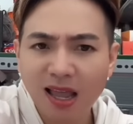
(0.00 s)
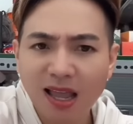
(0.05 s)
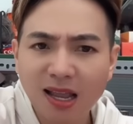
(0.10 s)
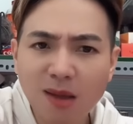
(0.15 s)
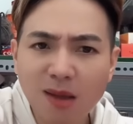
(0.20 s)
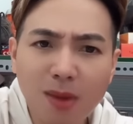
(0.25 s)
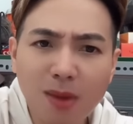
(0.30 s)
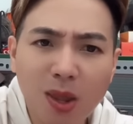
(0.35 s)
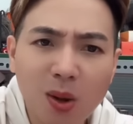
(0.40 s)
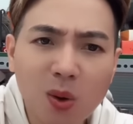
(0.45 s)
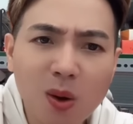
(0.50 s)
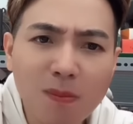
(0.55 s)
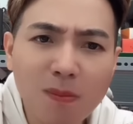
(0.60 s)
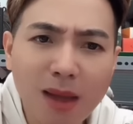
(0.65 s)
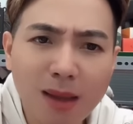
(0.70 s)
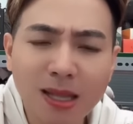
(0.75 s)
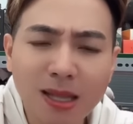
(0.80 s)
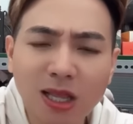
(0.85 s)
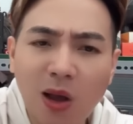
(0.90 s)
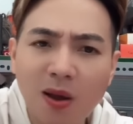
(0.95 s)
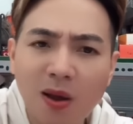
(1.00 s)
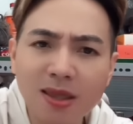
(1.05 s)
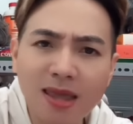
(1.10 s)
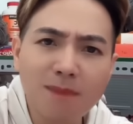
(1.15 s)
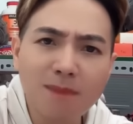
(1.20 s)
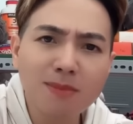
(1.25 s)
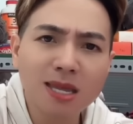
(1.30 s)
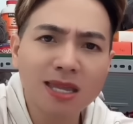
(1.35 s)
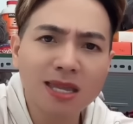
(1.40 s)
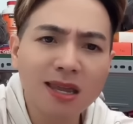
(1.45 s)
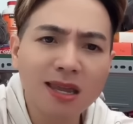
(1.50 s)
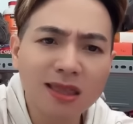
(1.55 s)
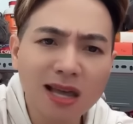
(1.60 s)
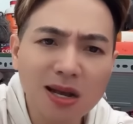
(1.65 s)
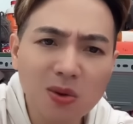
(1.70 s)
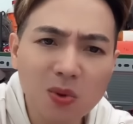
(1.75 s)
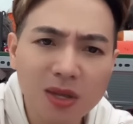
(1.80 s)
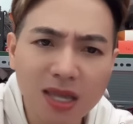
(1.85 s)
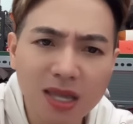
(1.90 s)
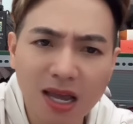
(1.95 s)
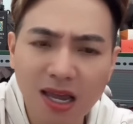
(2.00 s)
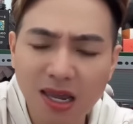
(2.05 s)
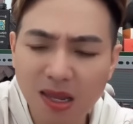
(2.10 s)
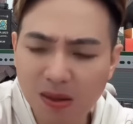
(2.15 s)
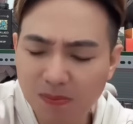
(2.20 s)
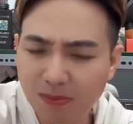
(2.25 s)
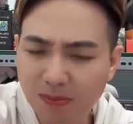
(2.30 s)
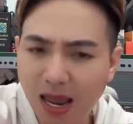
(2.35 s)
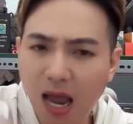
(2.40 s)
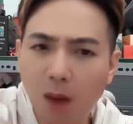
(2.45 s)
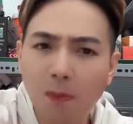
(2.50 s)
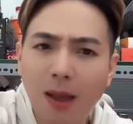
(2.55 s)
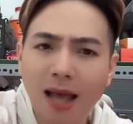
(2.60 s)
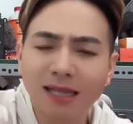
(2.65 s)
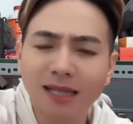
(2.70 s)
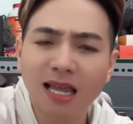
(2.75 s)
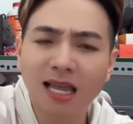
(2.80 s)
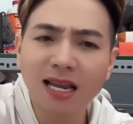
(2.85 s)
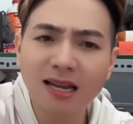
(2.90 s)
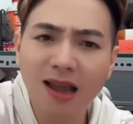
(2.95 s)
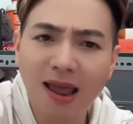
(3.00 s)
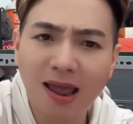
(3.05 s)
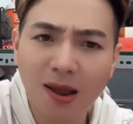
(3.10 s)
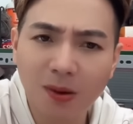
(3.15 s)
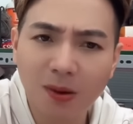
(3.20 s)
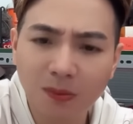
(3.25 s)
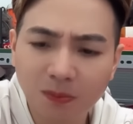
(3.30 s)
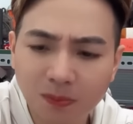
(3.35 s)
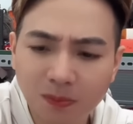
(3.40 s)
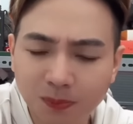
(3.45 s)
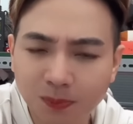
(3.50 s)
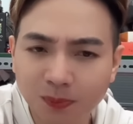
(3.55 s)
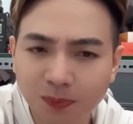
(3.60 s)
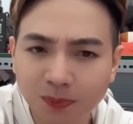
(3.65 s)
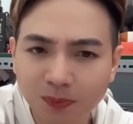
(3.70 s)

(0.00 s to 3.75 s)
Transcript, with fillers: cái miệng của mày mày tỏ vẻ mày chi thức quá vậy mày học hành thế nào ừ?